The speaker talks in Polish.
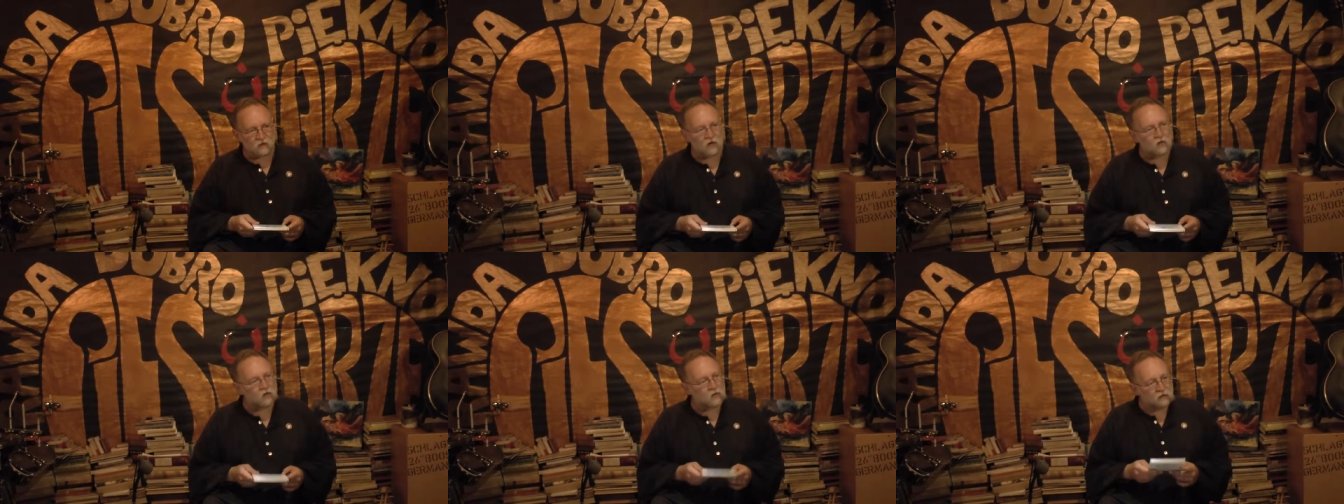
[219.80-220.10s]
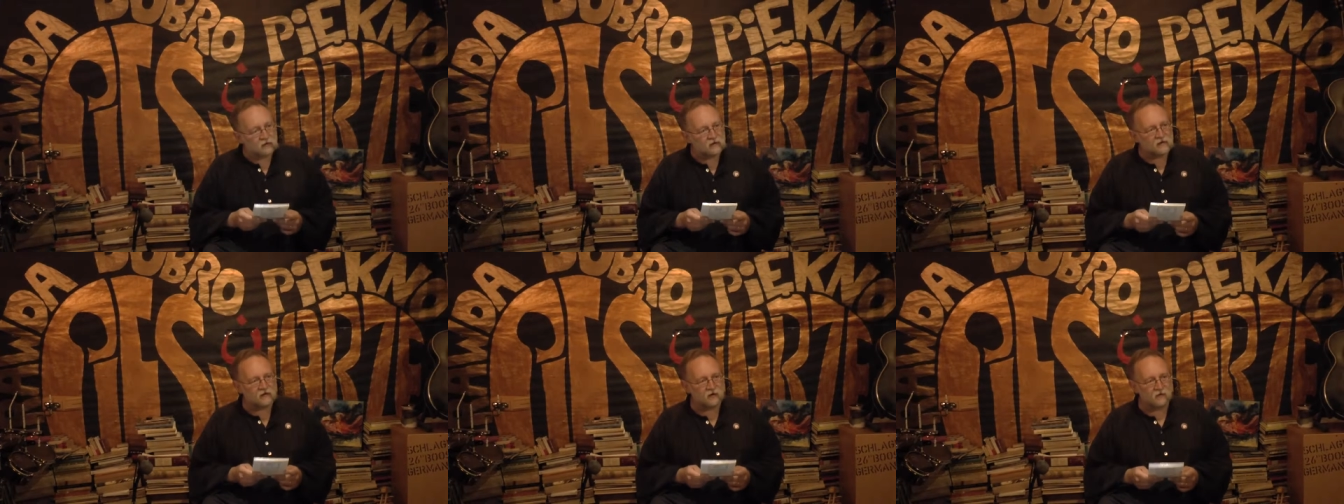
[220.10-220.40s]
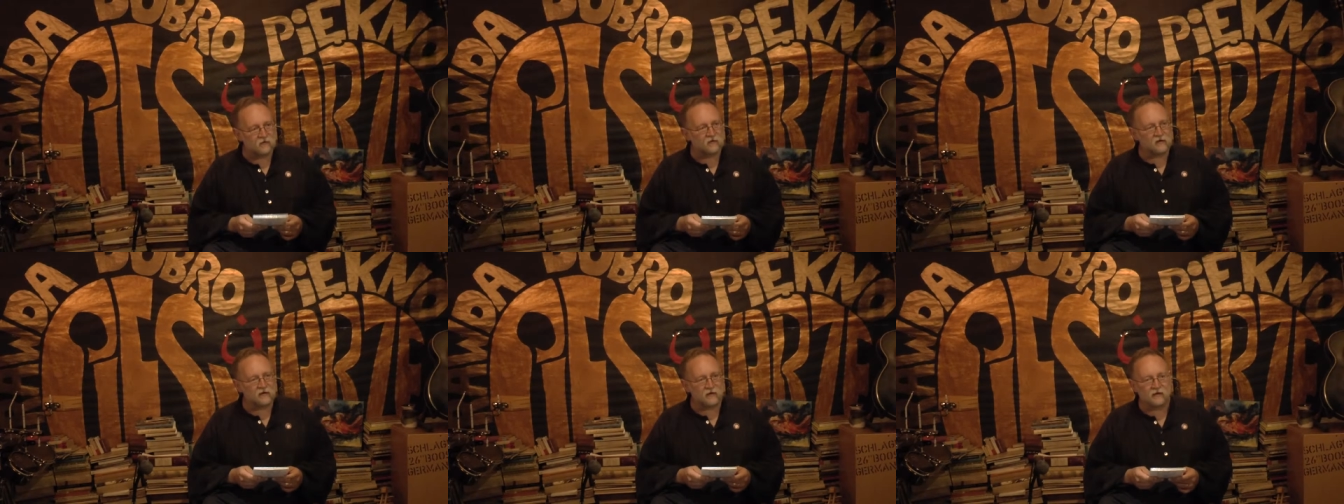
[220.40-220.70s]
Kłótnia
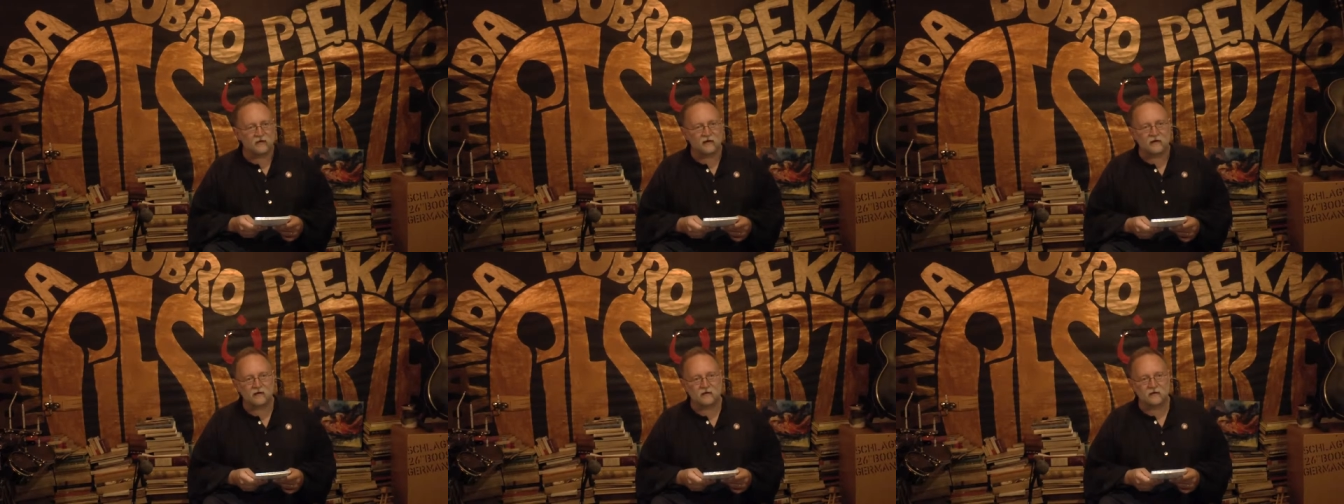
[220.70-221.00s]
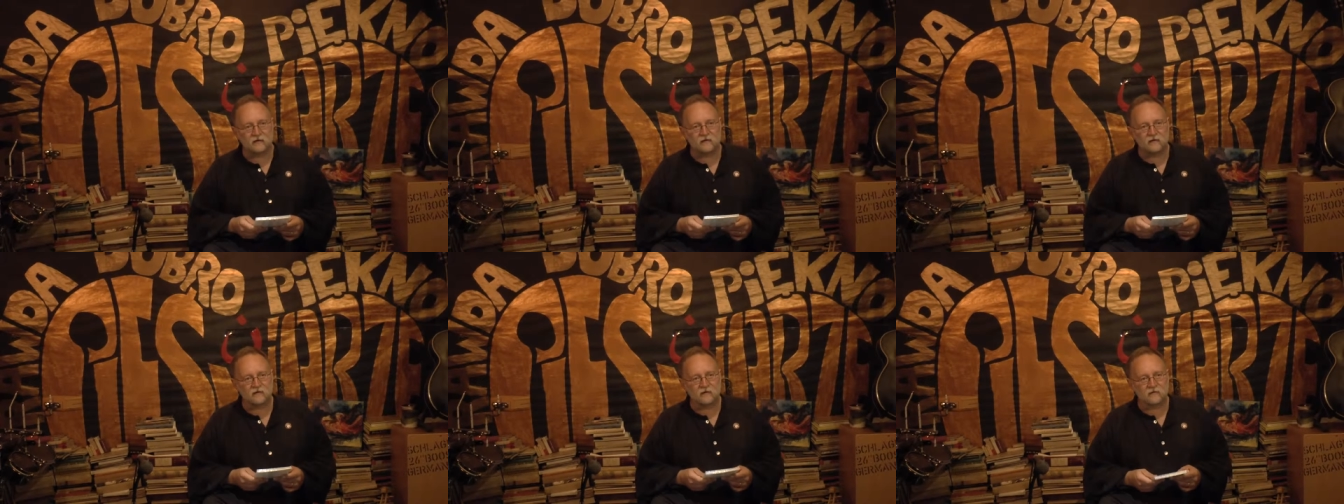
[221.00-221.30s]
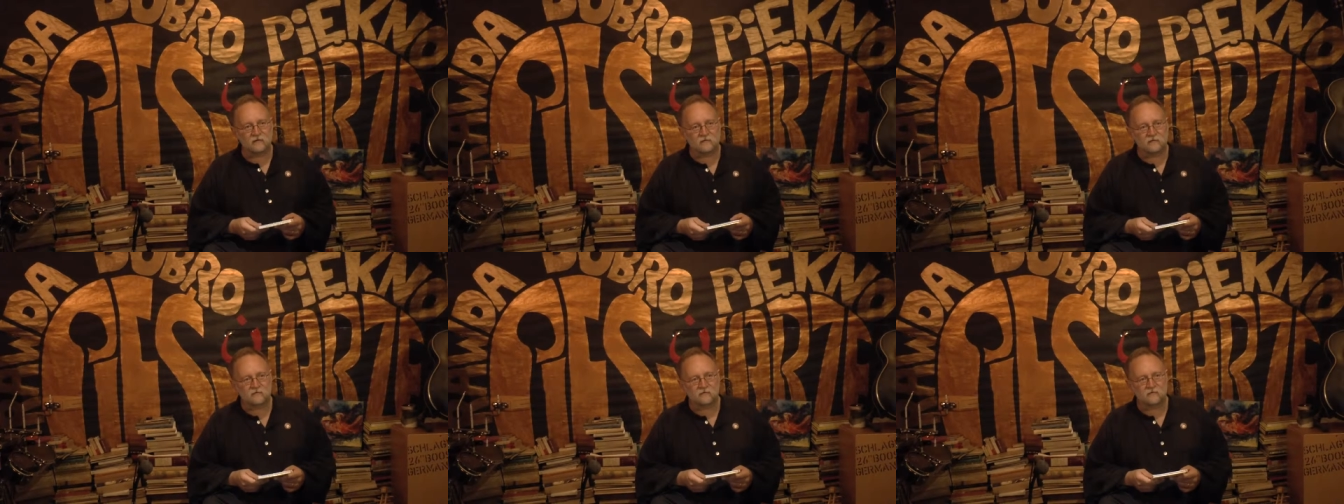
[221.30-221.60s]
o Wiona e,
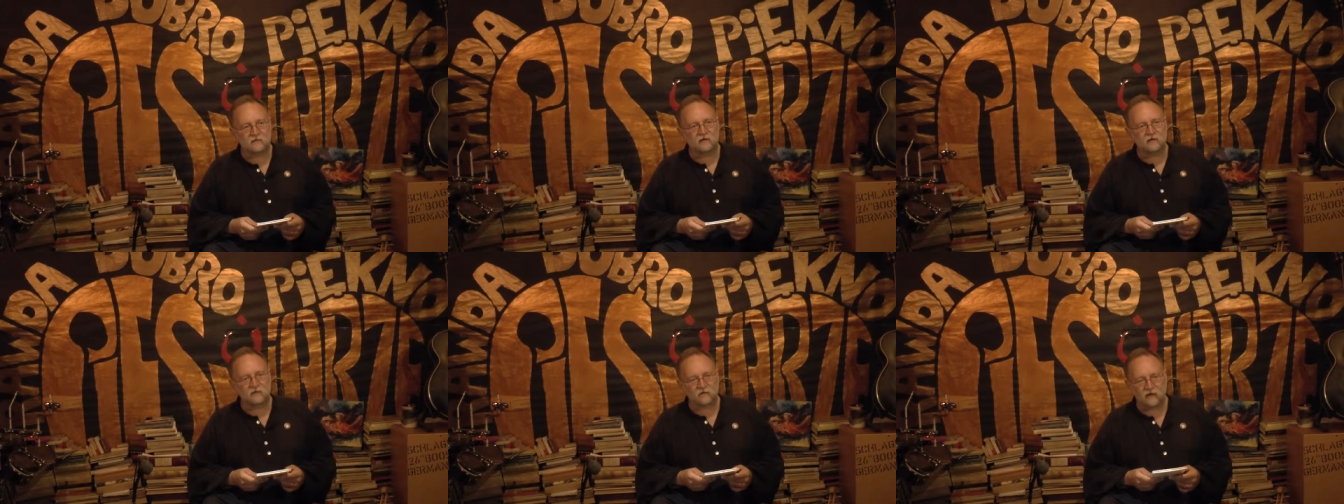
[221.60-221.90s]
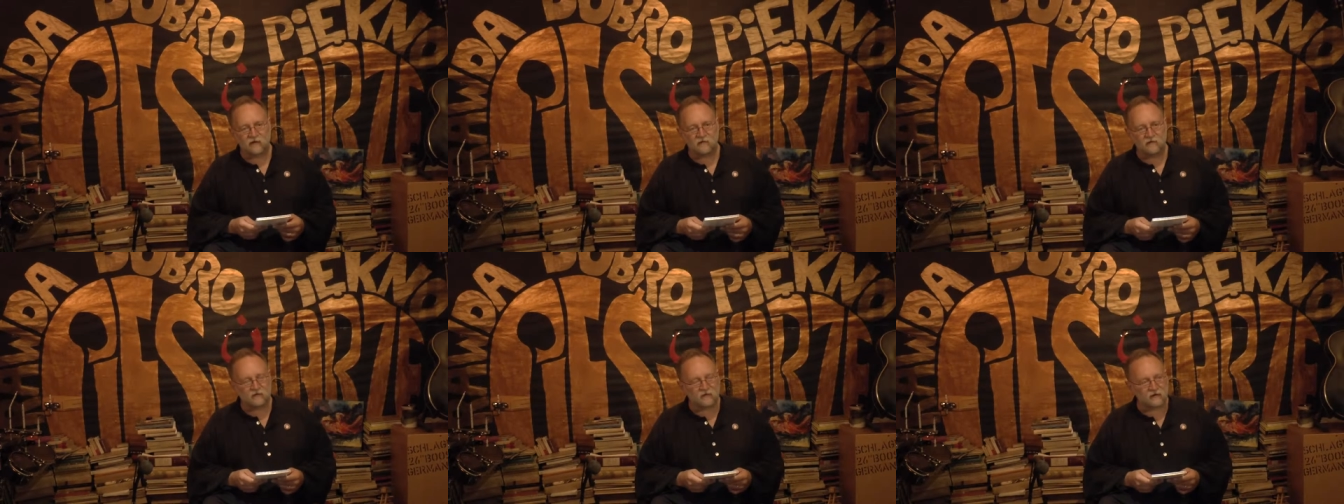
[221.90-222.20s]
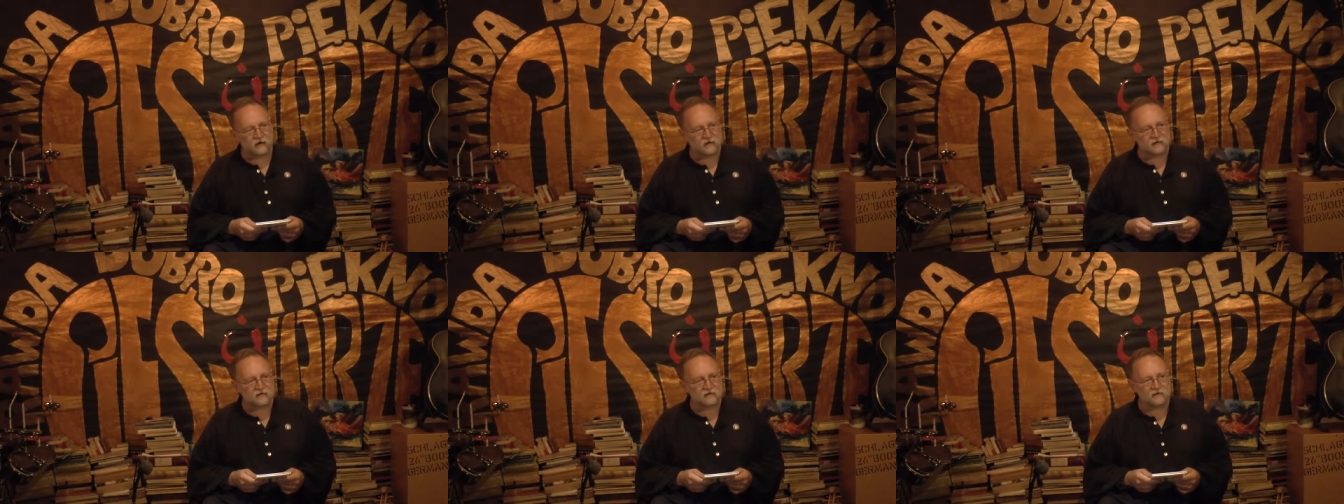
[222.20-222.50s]
trwa we
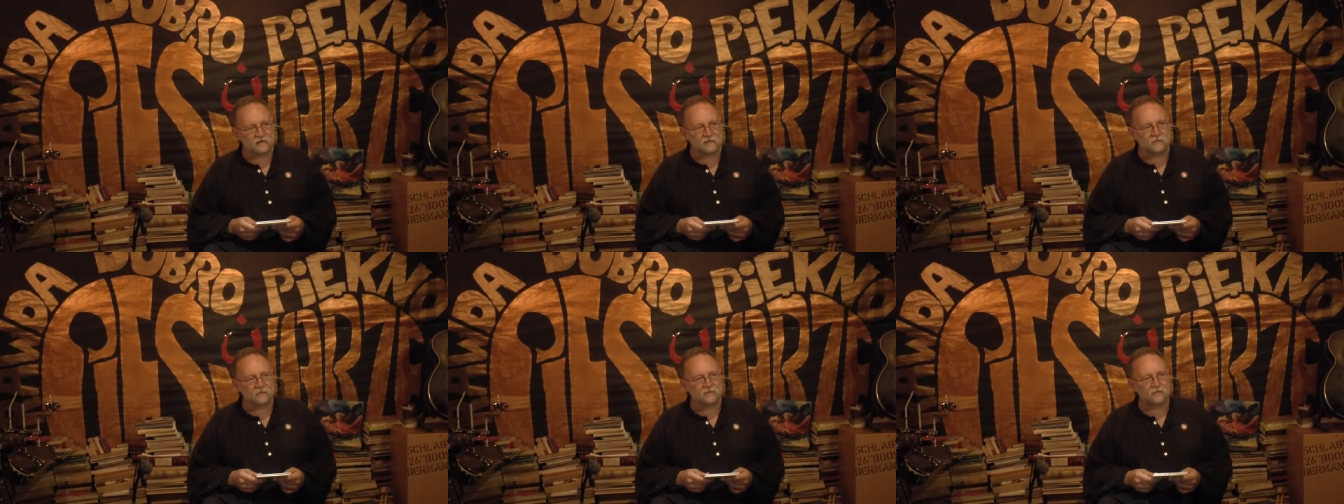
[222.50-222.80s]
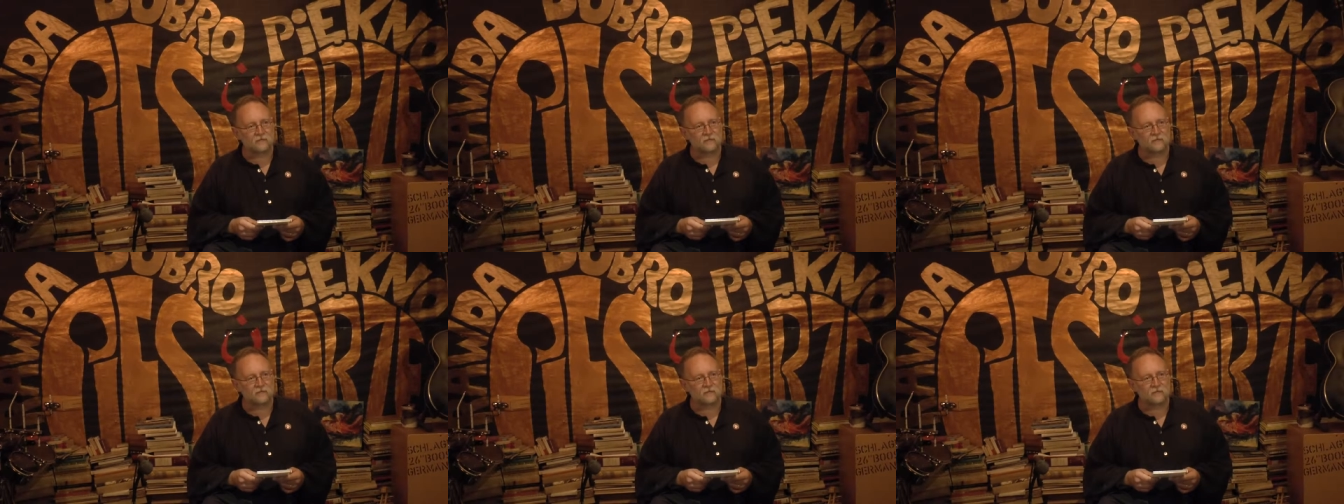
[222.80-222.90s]
Francji.